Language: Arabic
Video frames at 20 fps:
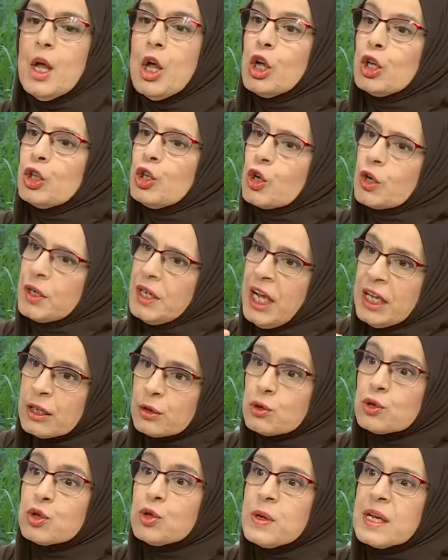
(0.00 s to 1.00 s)
دونك
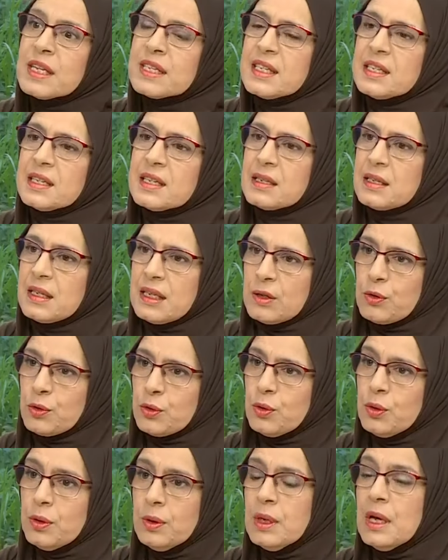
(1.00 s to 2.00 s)
نحطوا شويه زيت
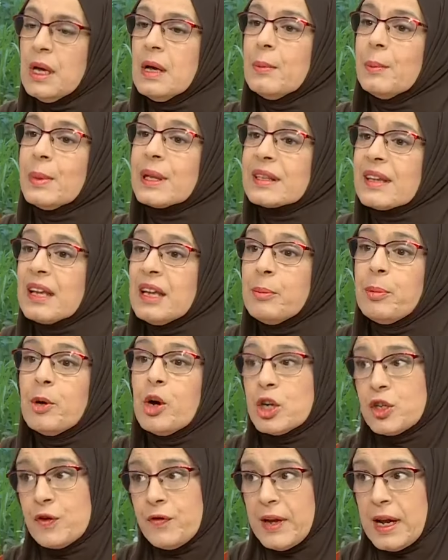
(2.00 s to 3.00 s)
الزيتون ما
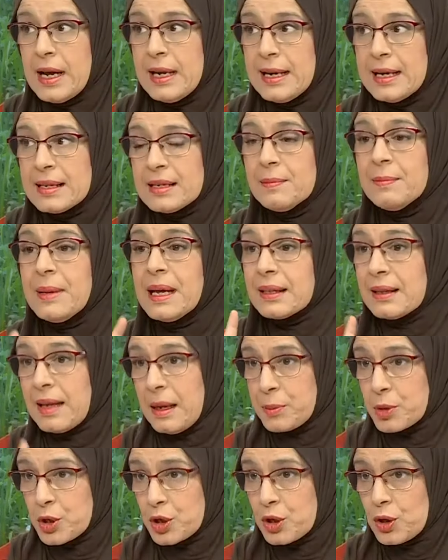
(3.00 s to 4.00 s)
نطيبوهش فيه لازم ما
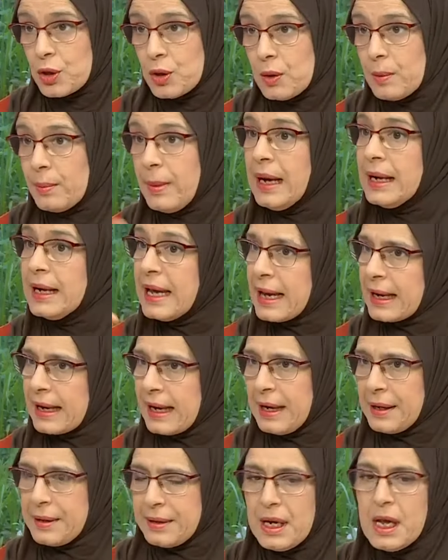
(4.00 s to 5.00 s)
يطيبش مع
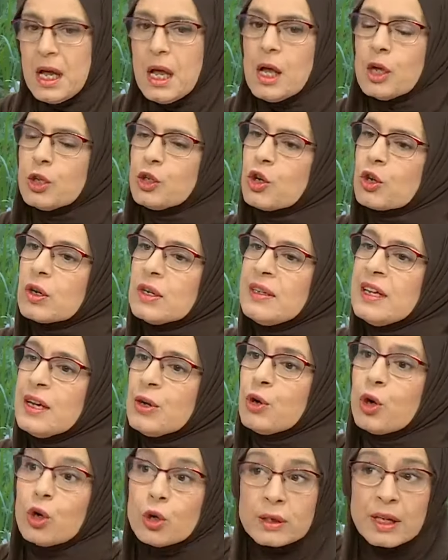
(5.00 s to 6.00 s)
الاخر دونك
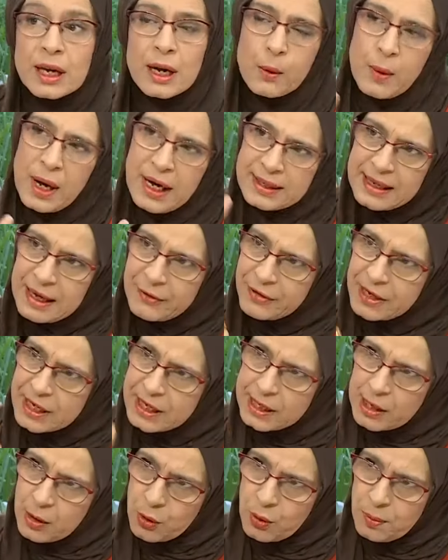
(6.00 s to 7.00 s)
نديروا خضره واحده في
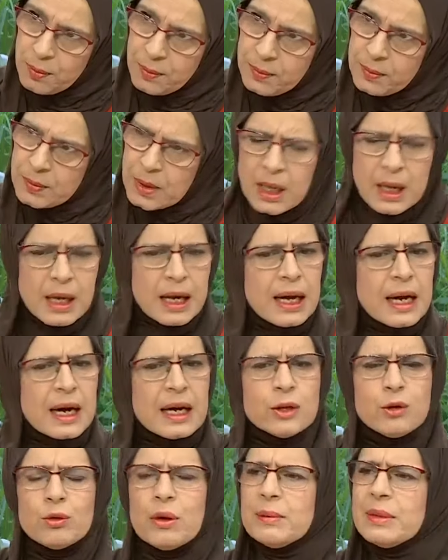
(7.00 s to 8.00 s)
اليوم
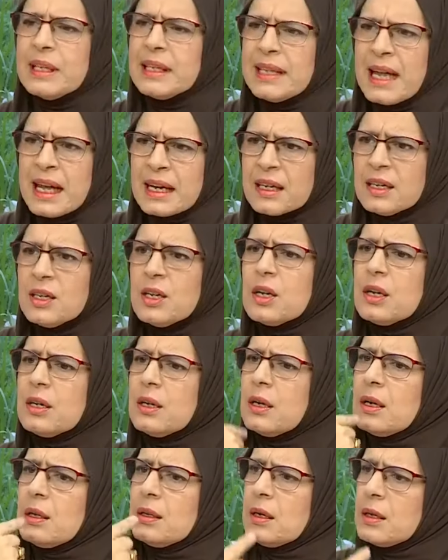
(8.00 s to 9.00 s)
غدوه من ذاك
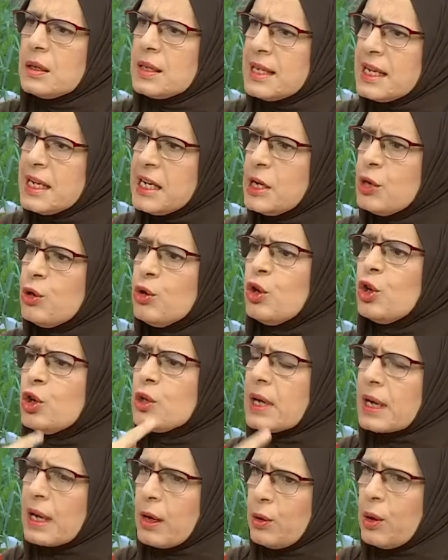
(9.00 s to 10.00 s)
نسيلوا
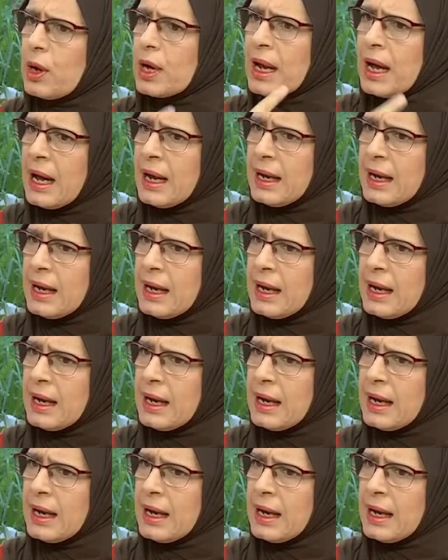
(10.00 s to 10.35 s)
خضره اخرى